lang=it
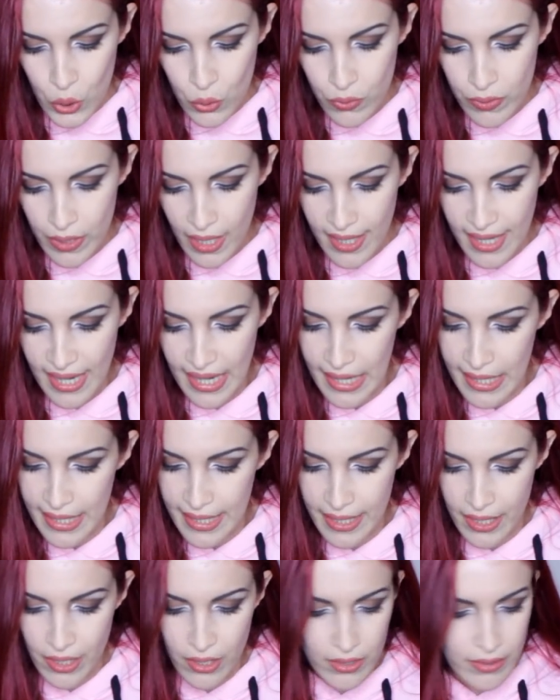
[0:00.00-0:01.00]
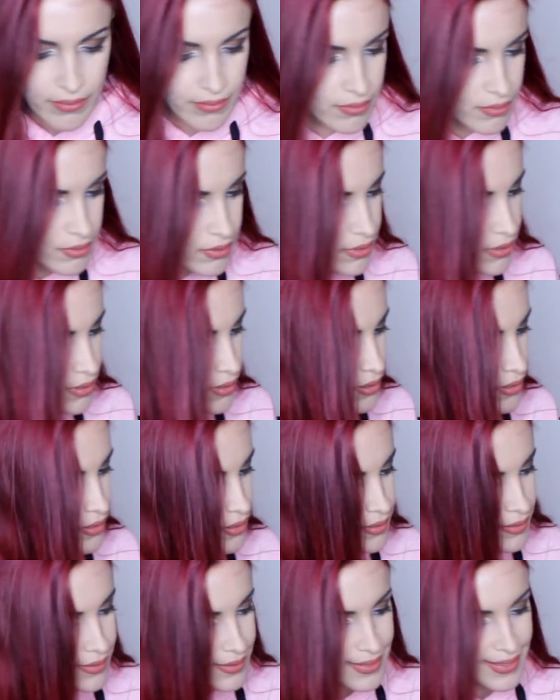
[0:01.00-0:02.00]
un anellino.
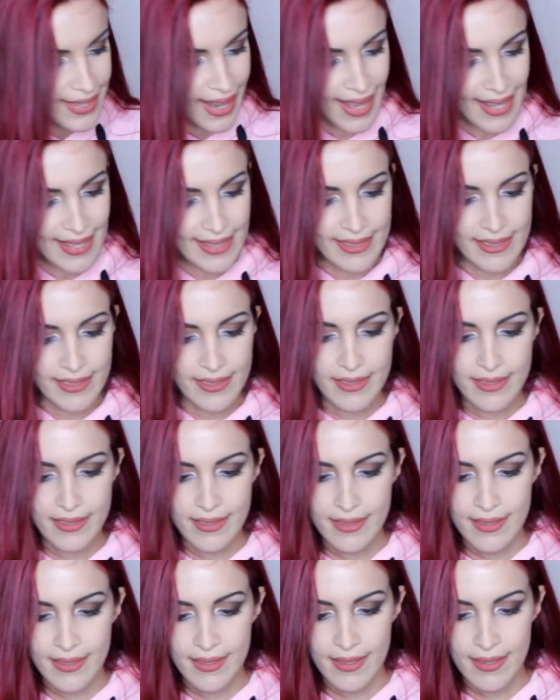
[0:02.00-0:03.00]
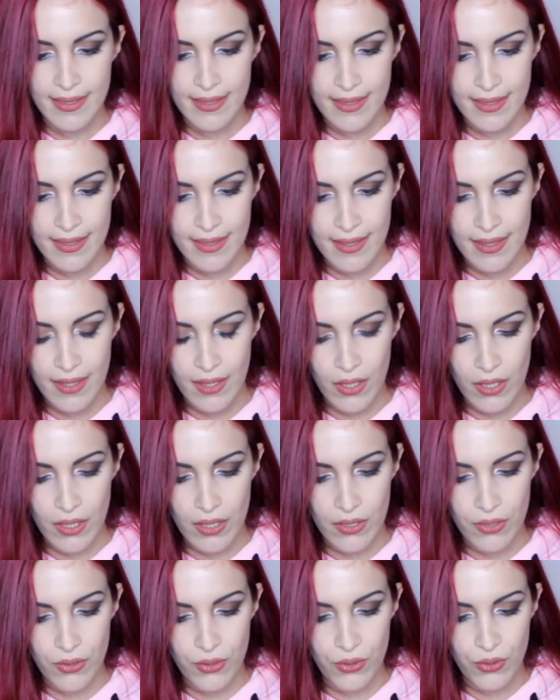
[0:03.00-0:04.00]
Nice.
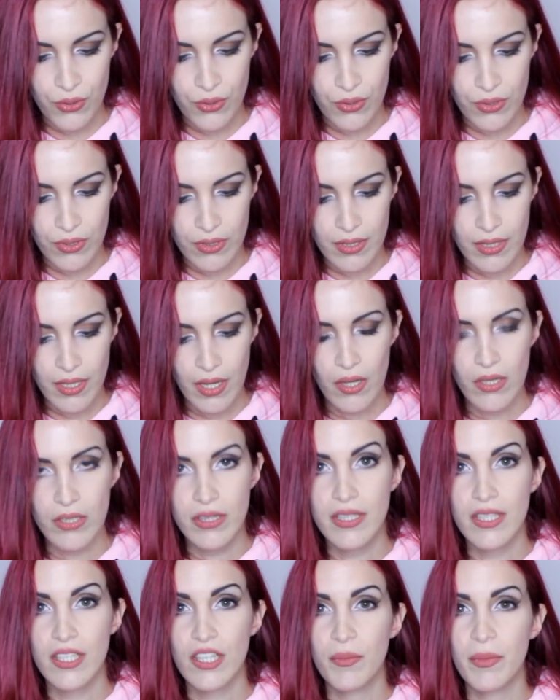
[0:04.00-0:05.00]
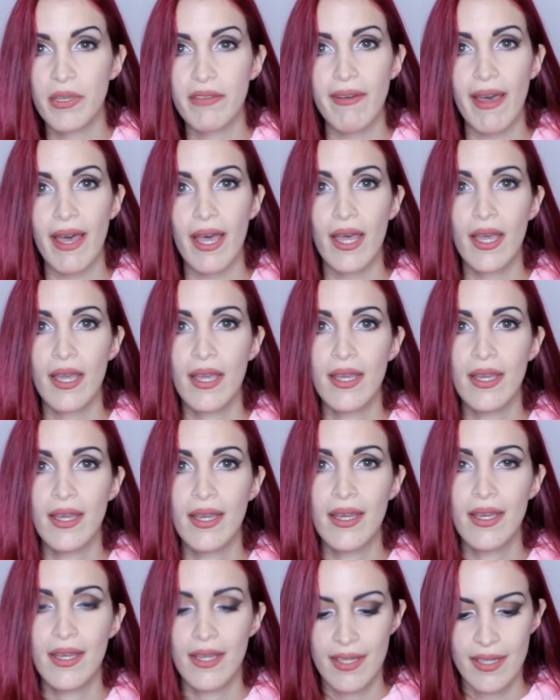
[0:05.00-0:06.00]
Uh, oddio, mi va.
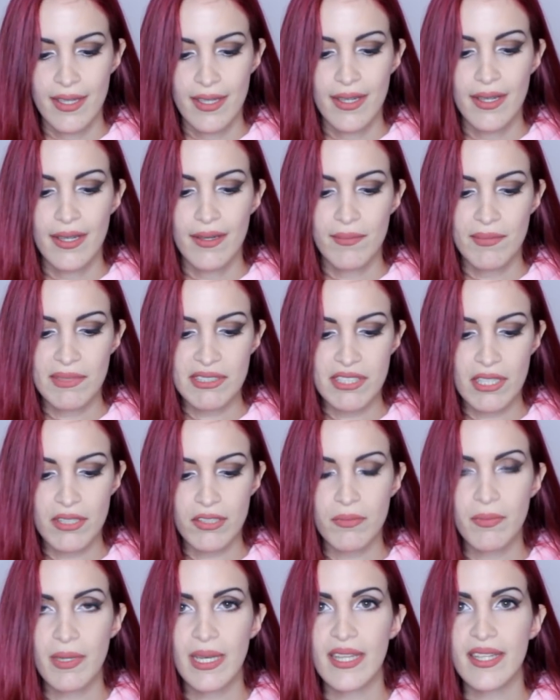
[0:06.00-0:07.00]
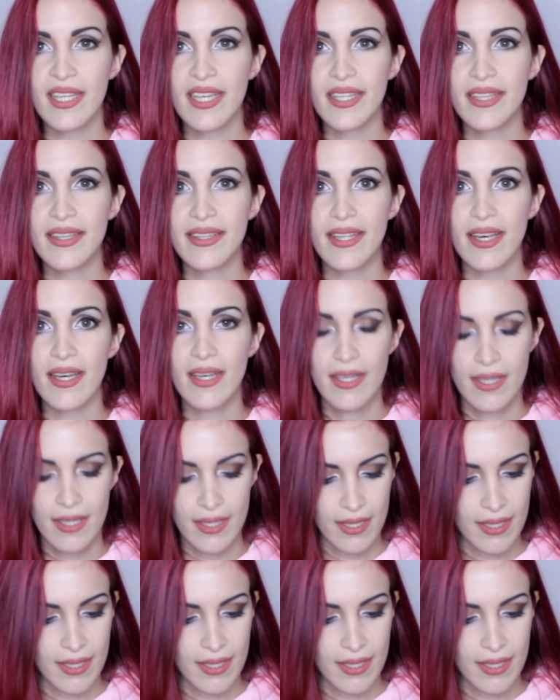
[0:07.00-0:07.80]
Mi sento benedetta.